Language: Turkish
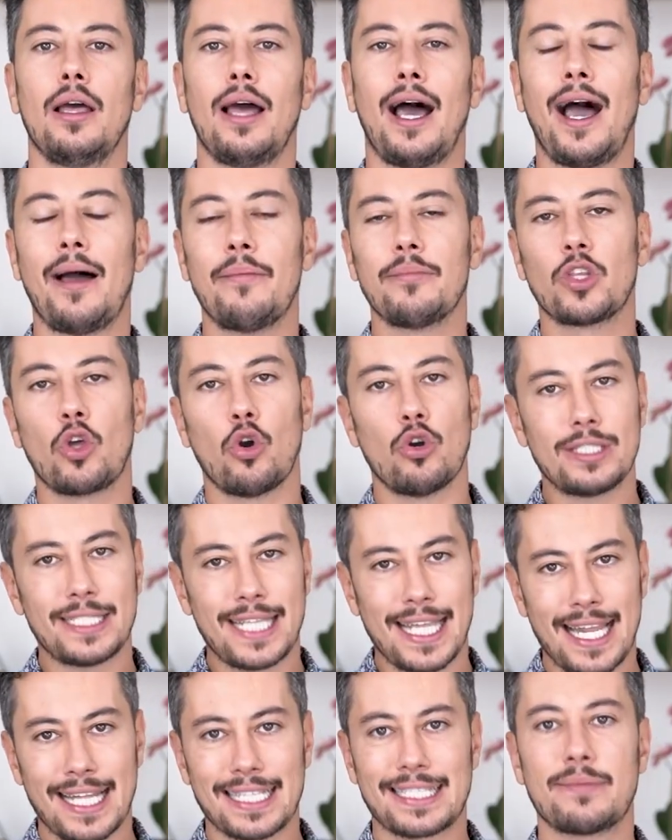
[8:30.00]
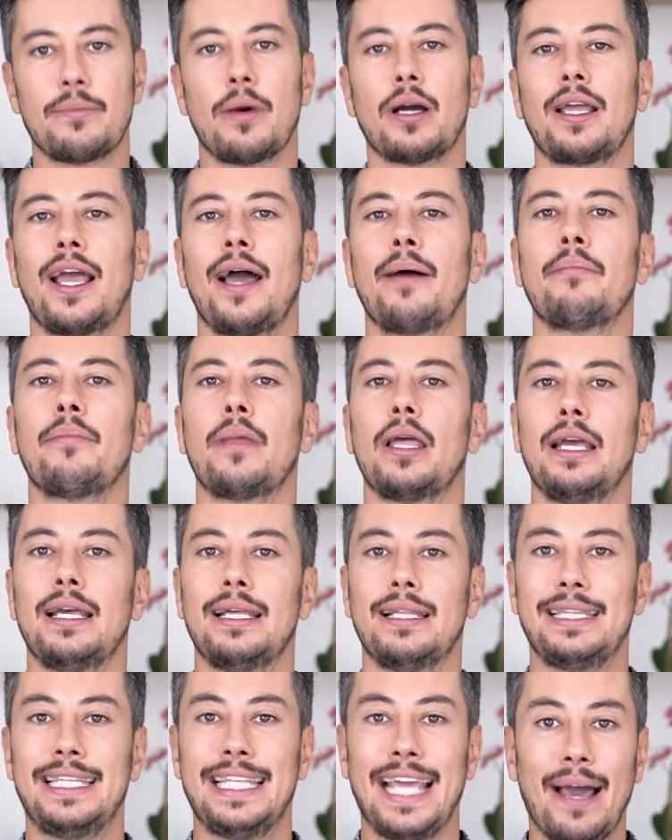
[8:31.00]
Hem görsel atmak hem
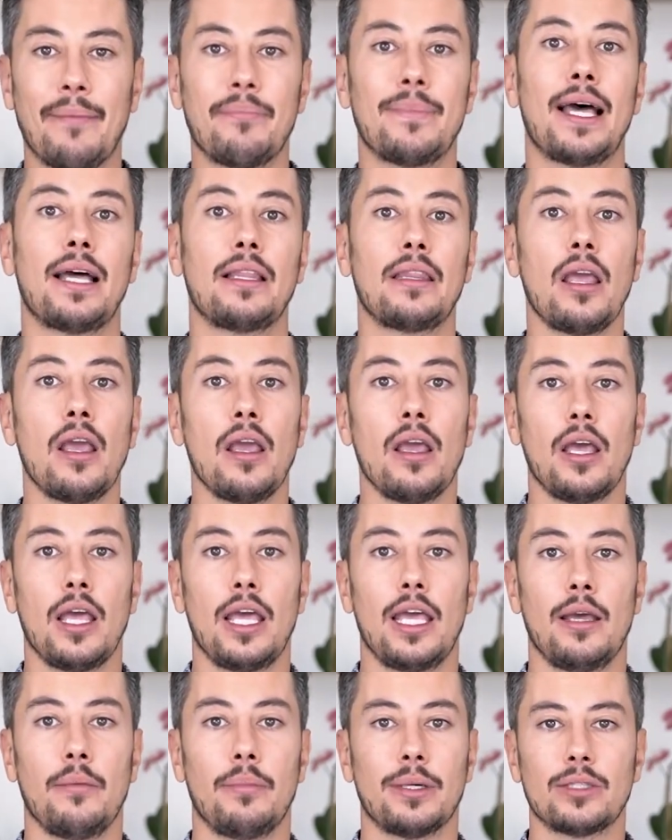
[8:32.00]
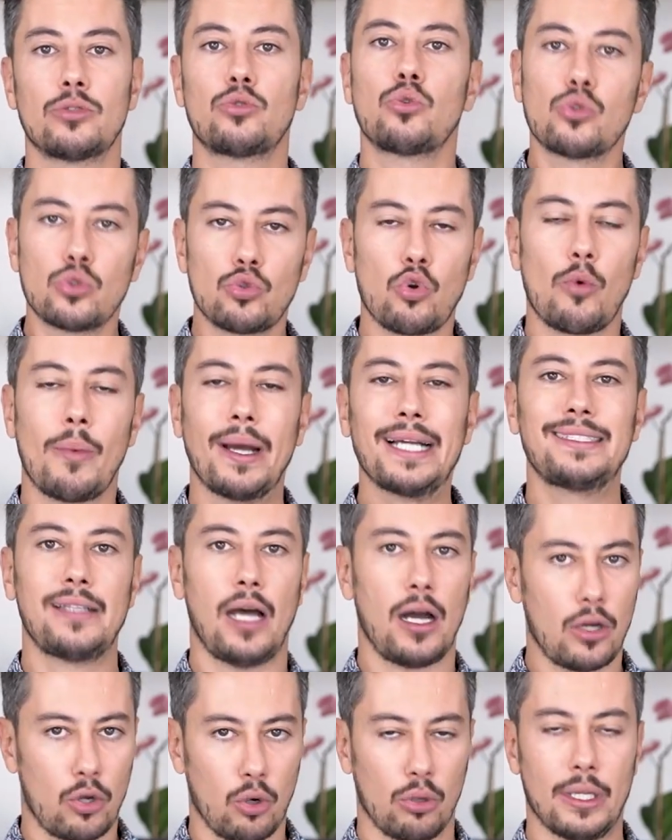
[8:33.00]
DM'den bana soru sormak
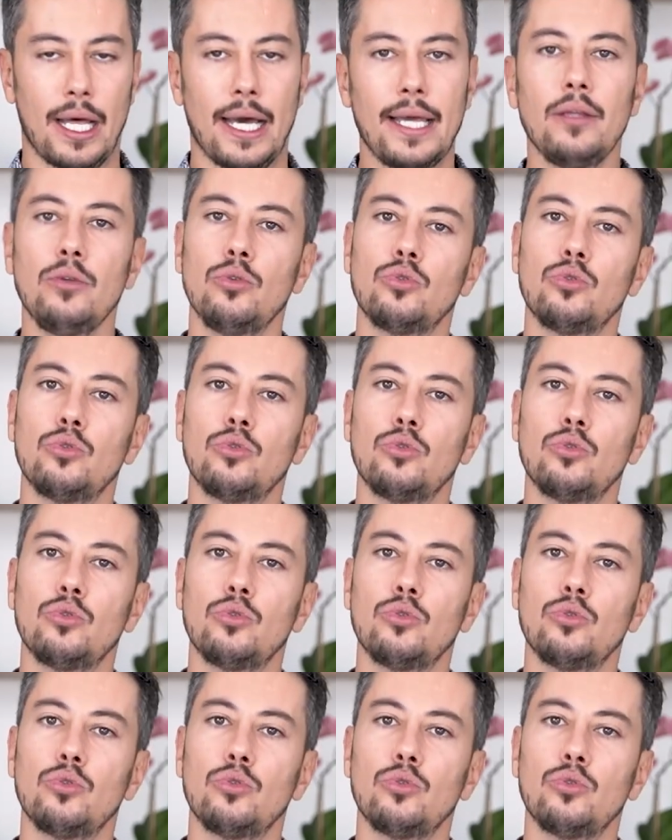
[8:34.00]
daha kolay.